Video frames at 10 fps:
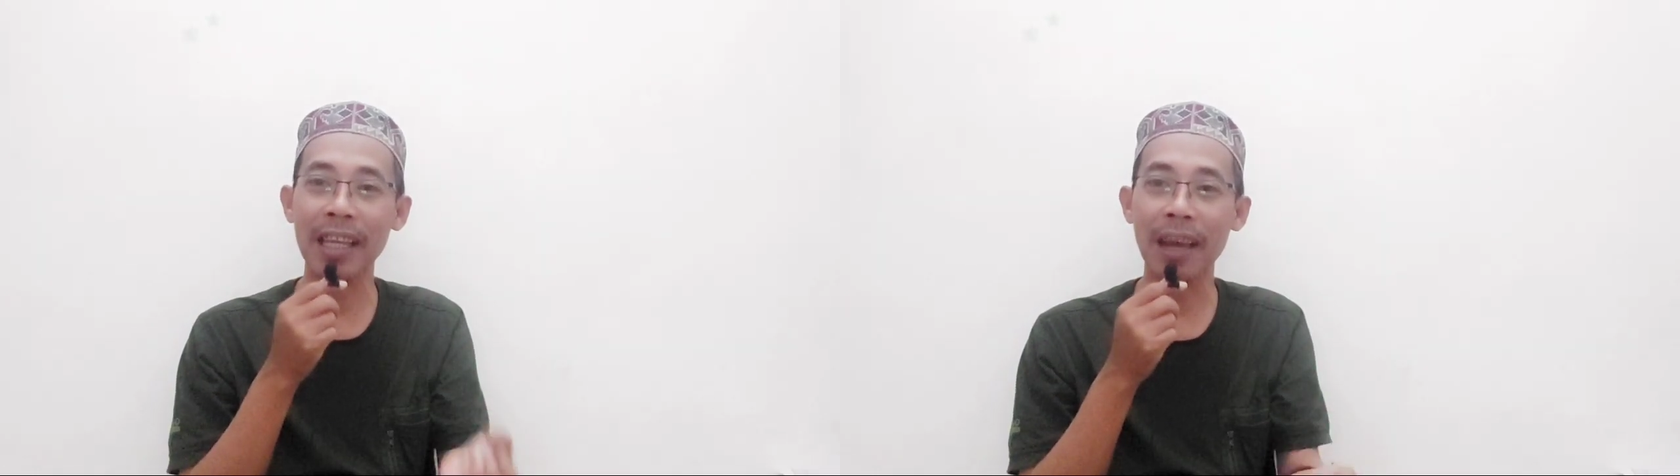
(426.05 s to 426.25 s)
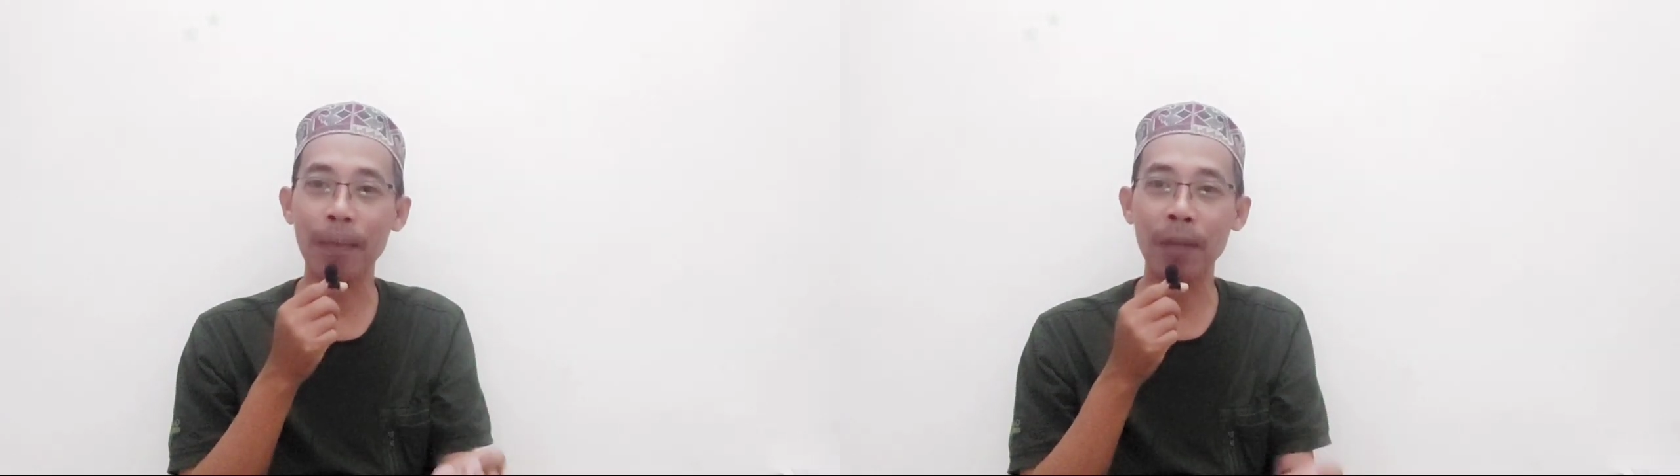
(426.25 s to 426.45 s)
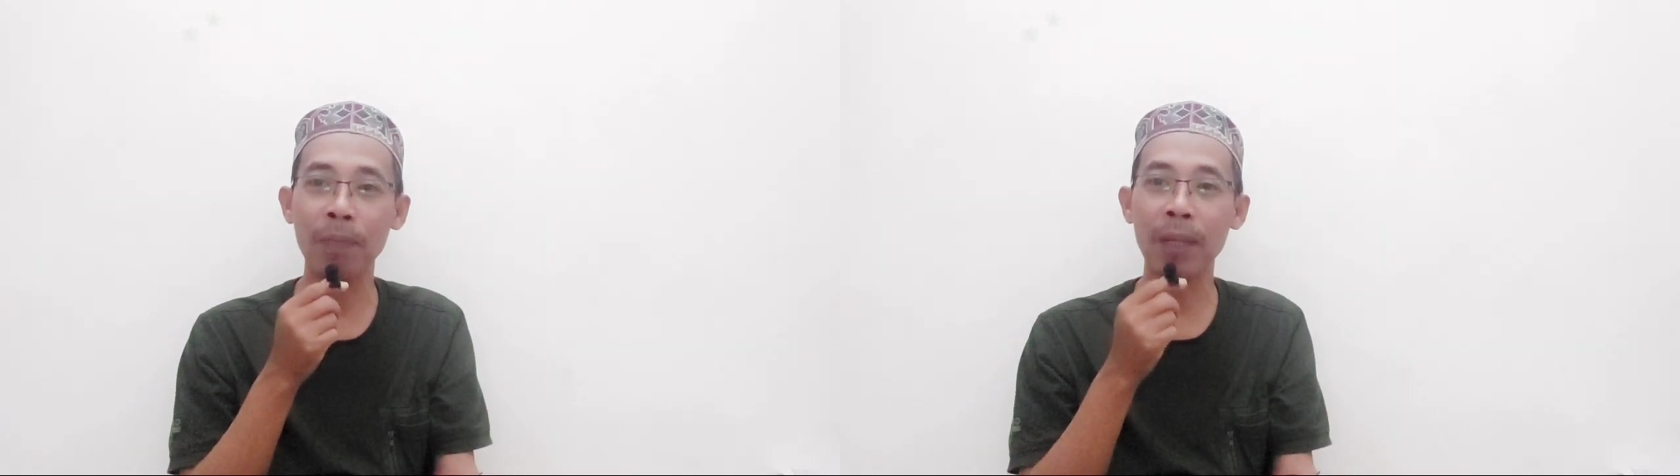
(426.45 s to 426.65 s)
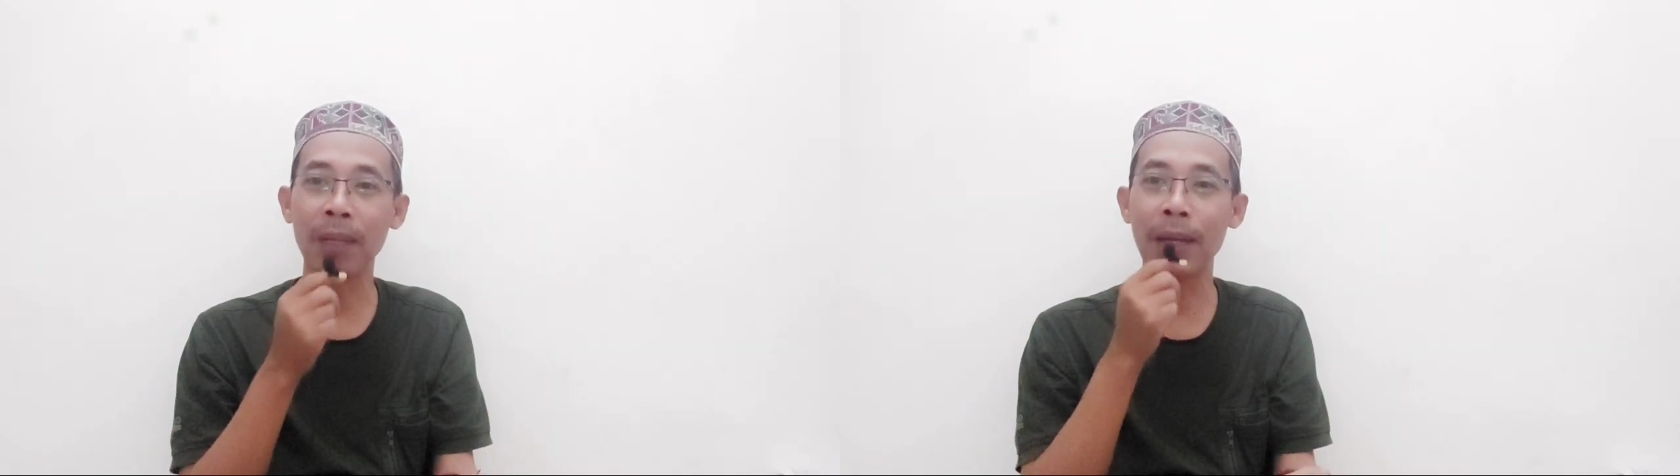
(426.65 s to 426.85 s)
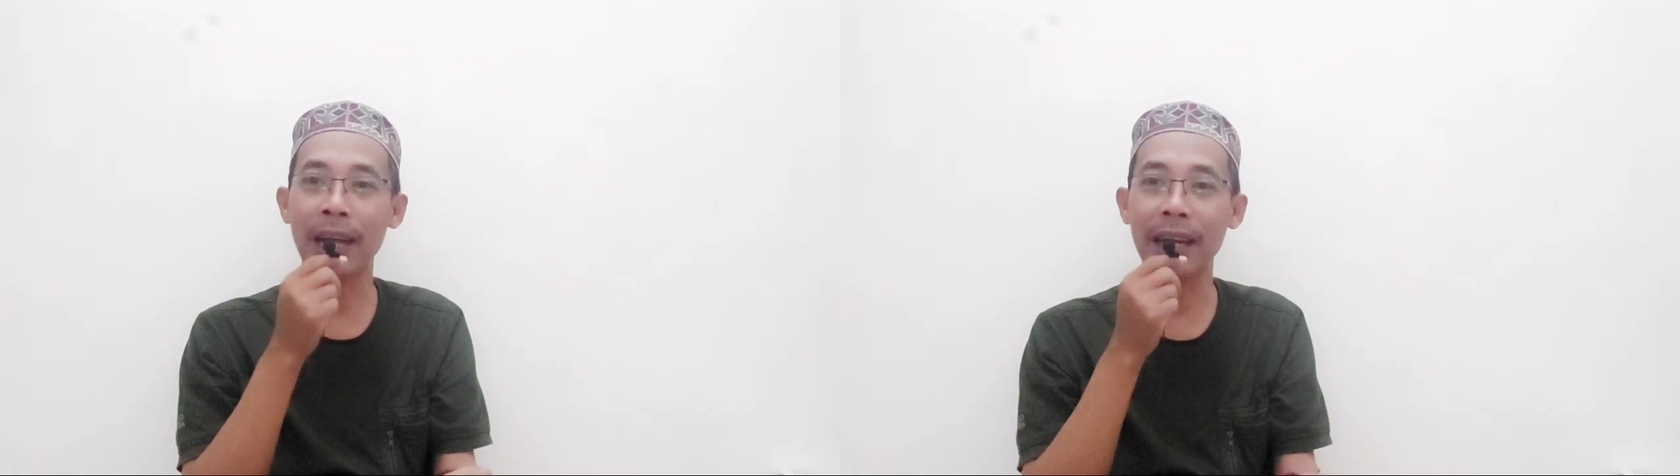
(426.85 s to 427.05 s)
ia pimpin
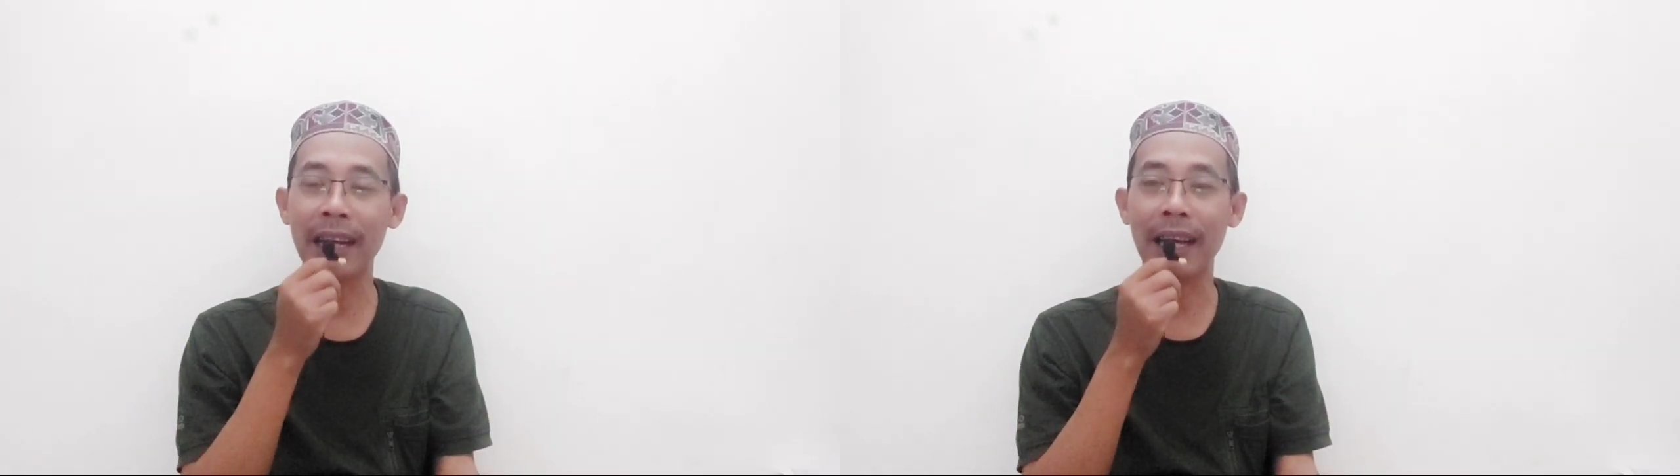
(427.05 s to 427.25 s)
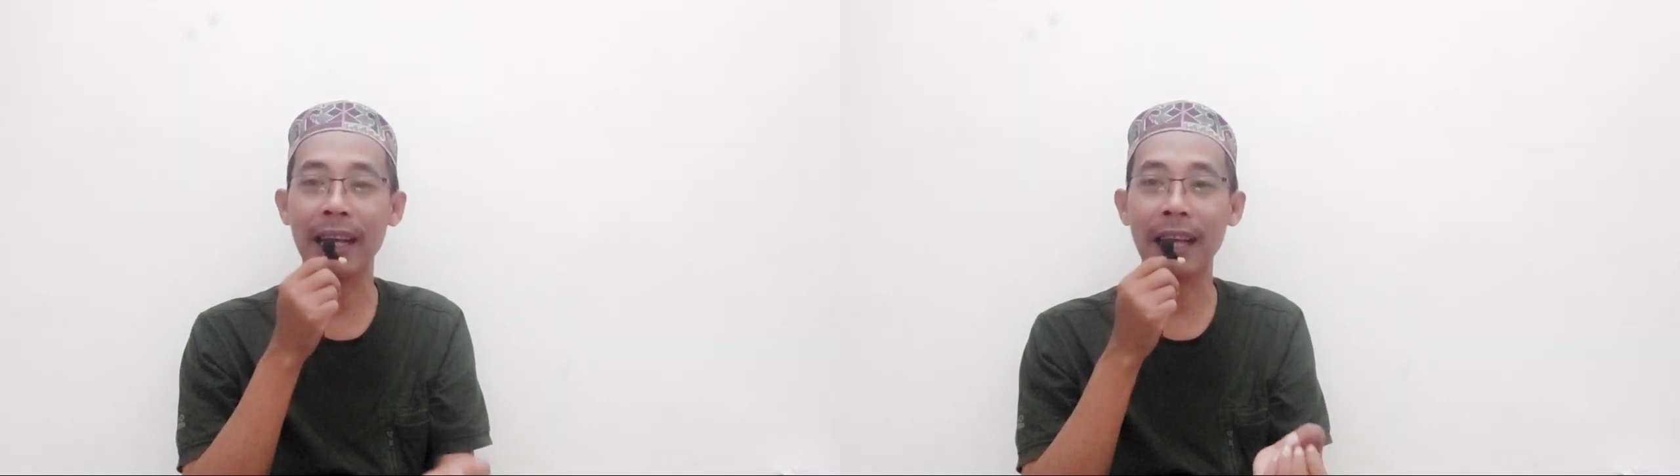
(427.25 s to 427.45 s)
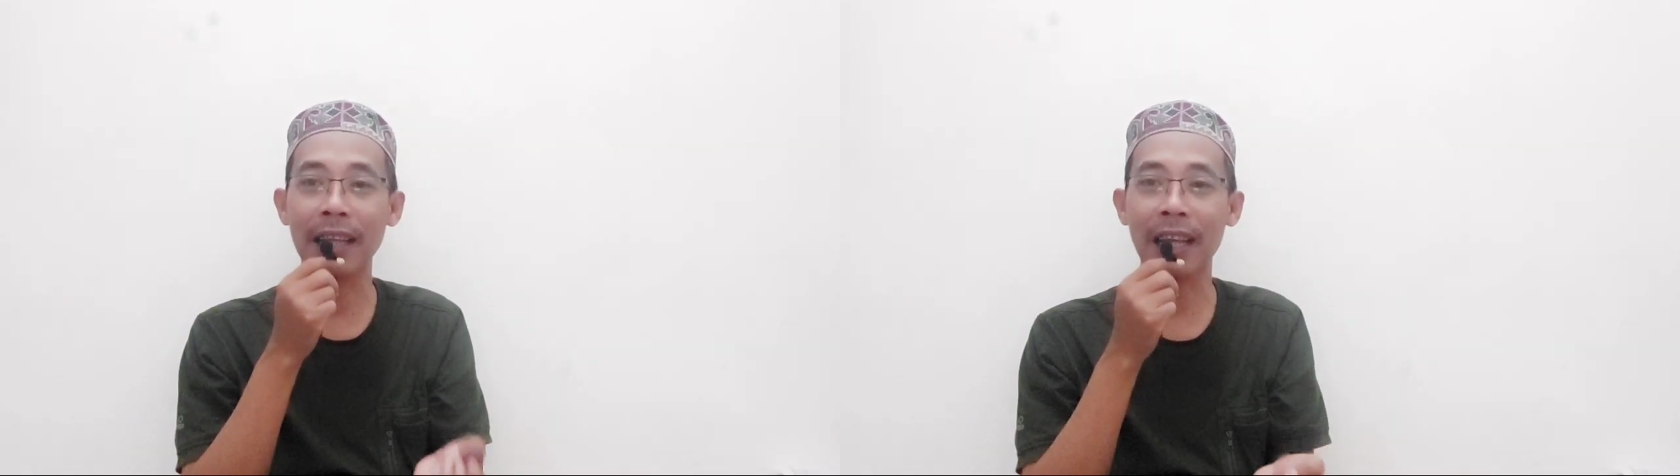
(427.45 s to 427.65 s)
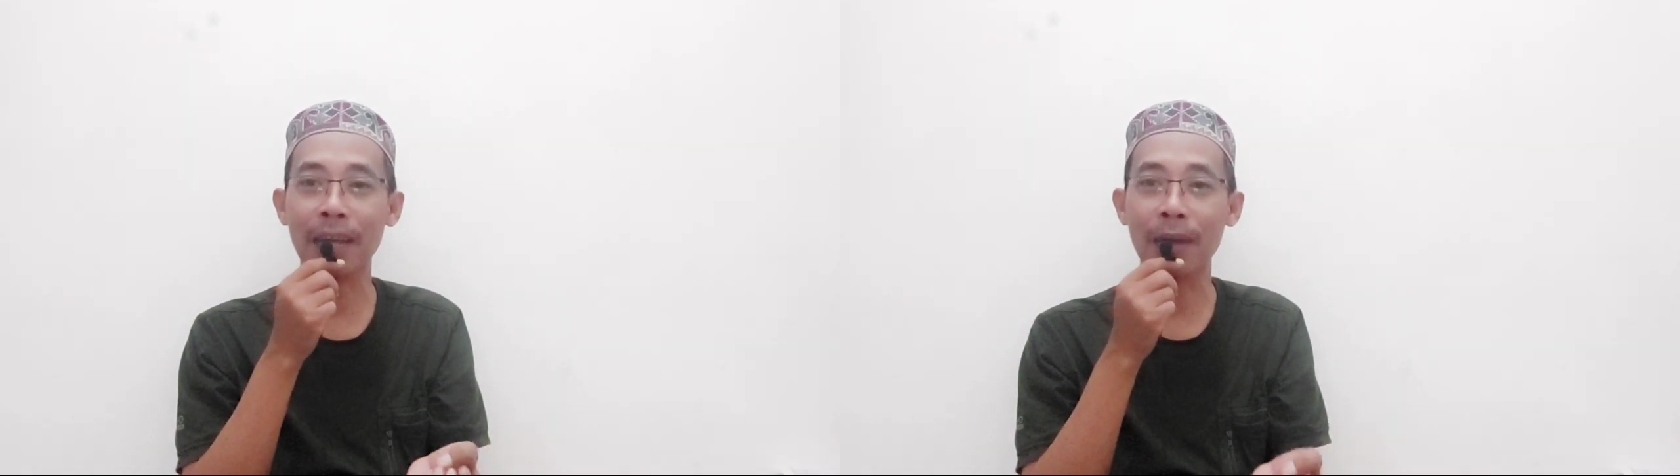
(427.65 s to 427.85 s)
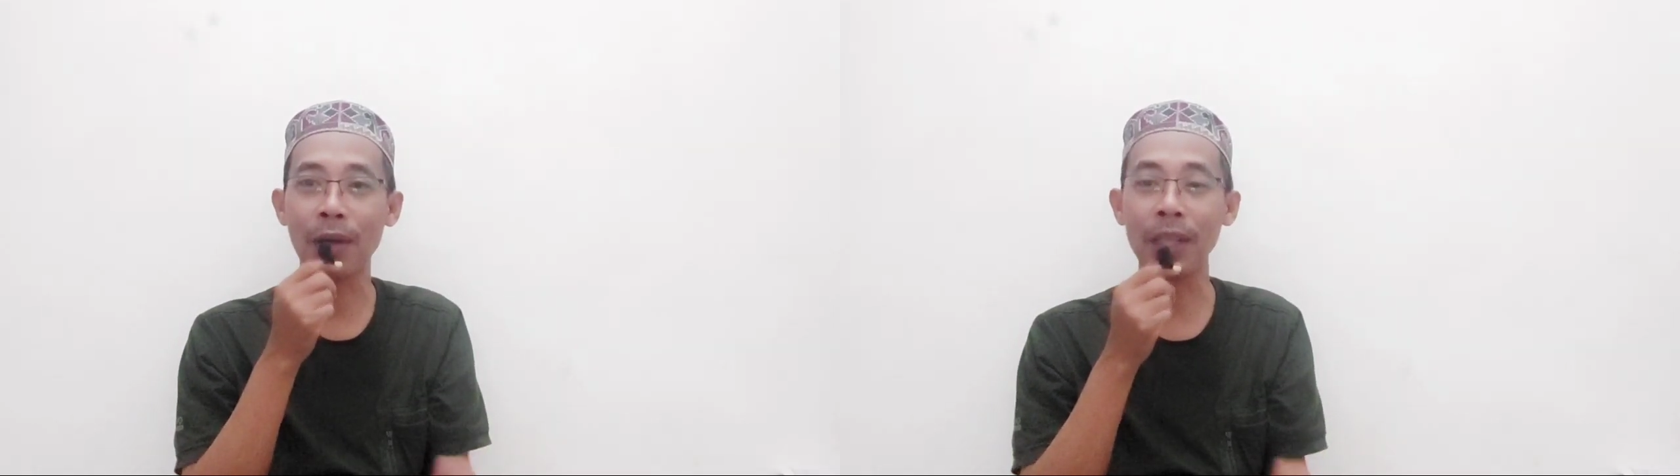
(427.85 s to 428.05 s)
mengadakan acara
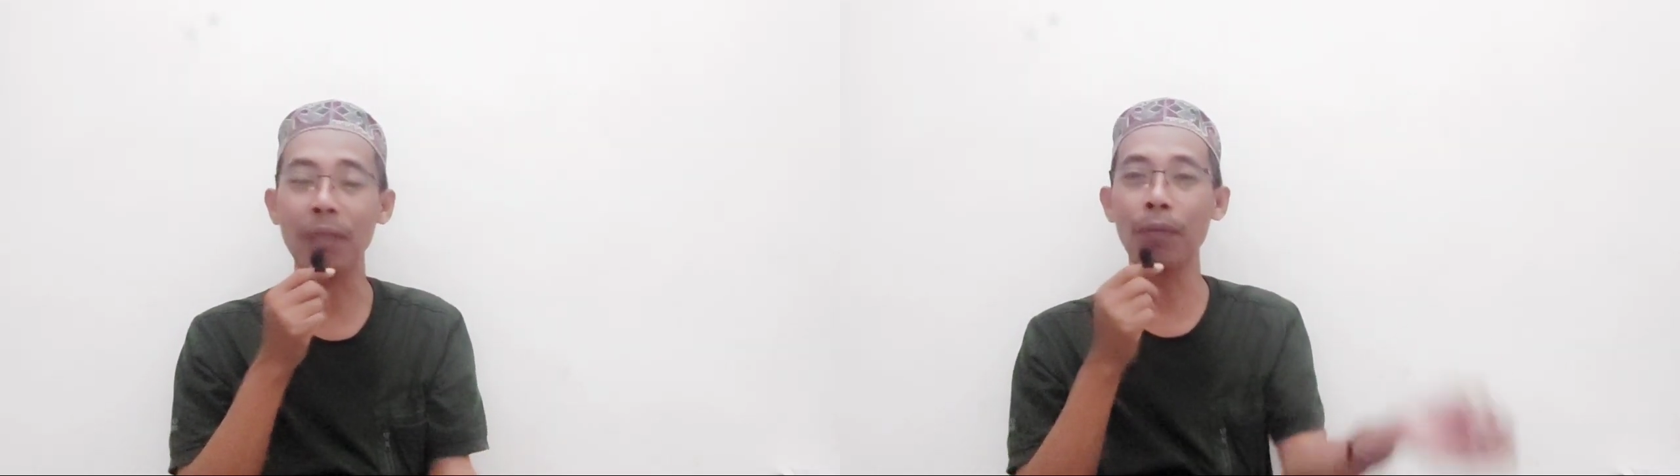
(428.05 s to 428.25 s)
maulid